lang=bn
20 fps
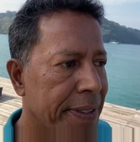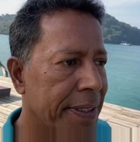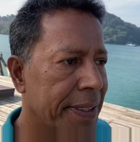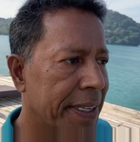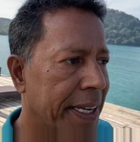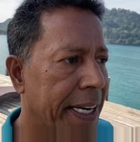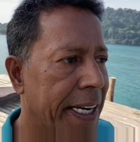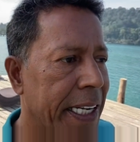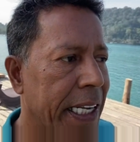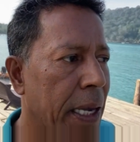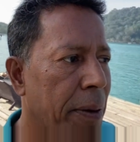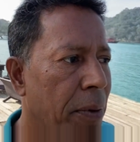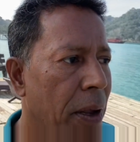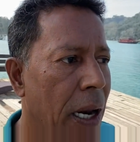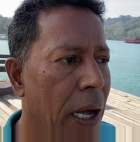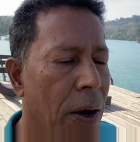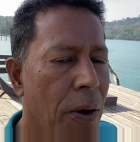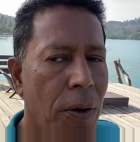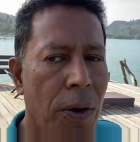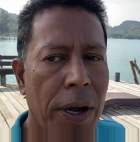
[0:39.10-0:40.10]
এটাকে
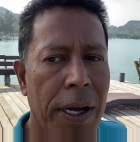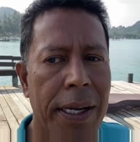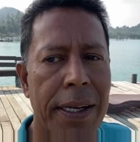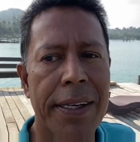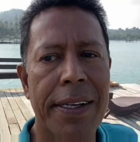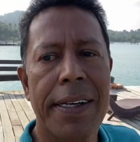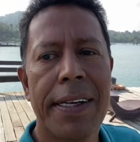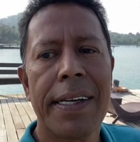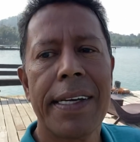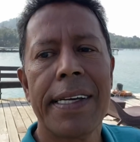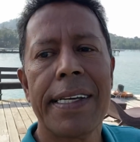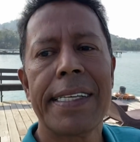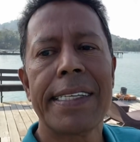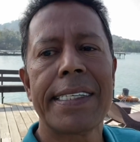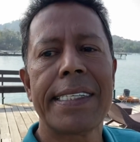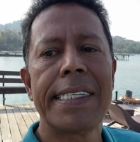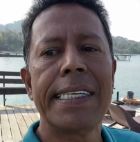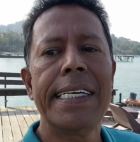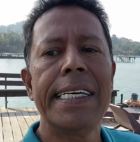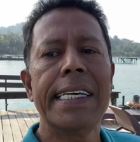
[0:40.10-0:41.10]
বলা হয়
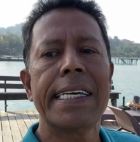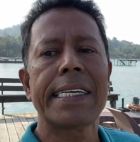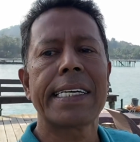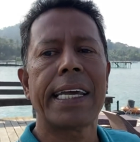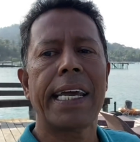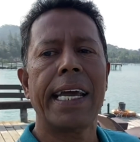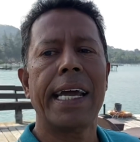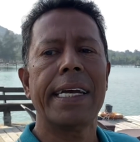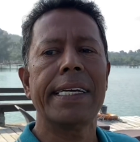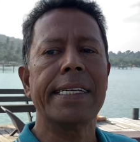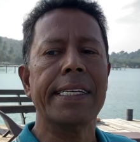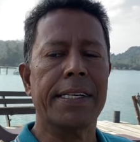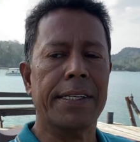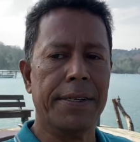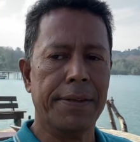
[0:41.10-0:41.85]
সিকেডি